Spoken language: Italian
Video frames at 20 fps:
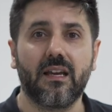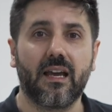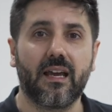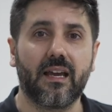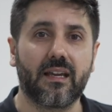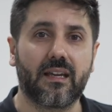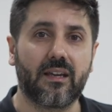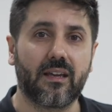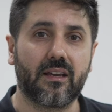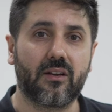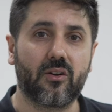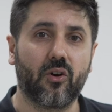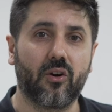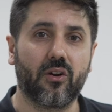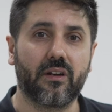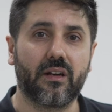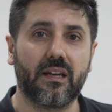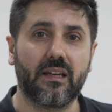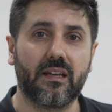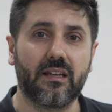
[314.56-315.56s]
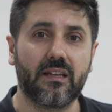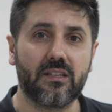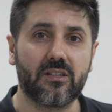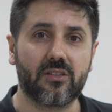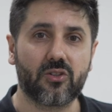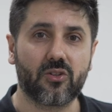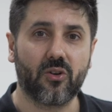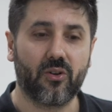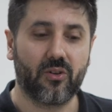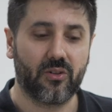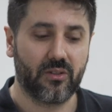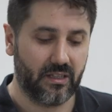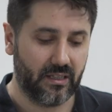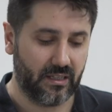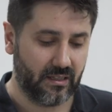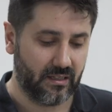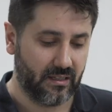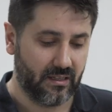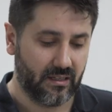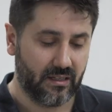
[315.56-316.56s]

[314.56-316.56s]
e che con i soldi